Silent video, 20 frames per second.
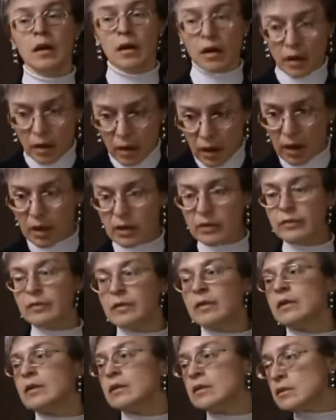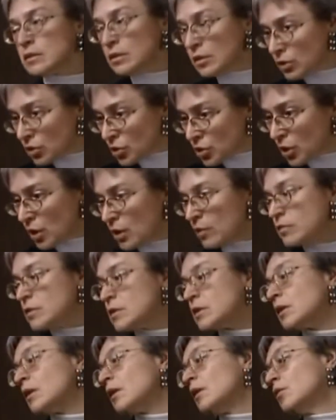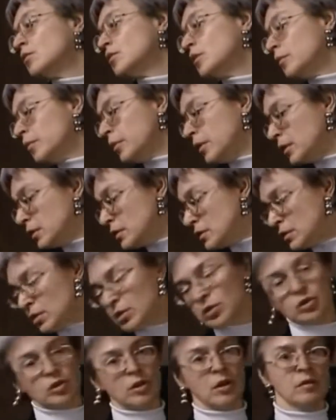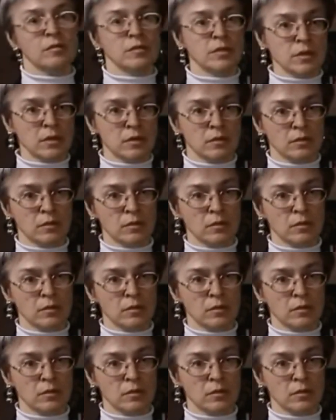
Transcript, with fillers: Альфа, Естержемский, люди при Естержемском.